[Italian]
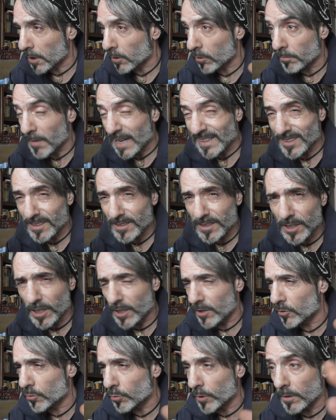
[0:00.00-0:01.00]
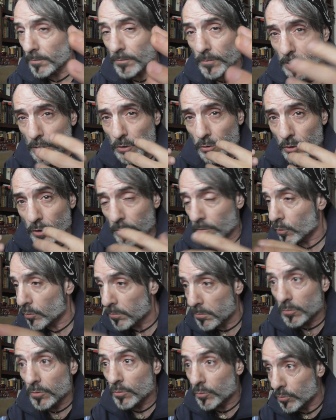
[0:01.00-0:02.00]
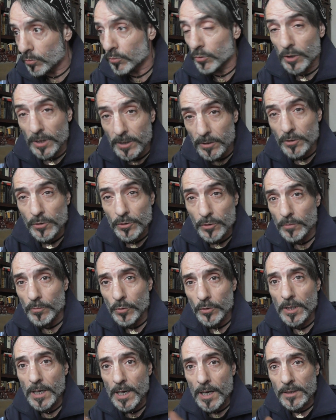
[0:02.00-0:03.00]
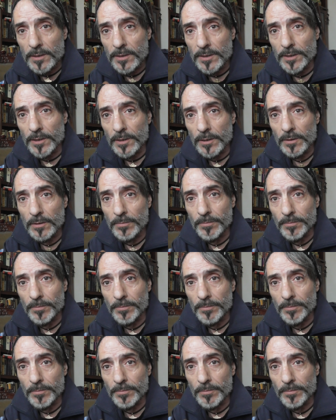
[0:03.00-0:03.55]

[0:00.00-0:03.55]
magnetici, mica di tutte le testimonianze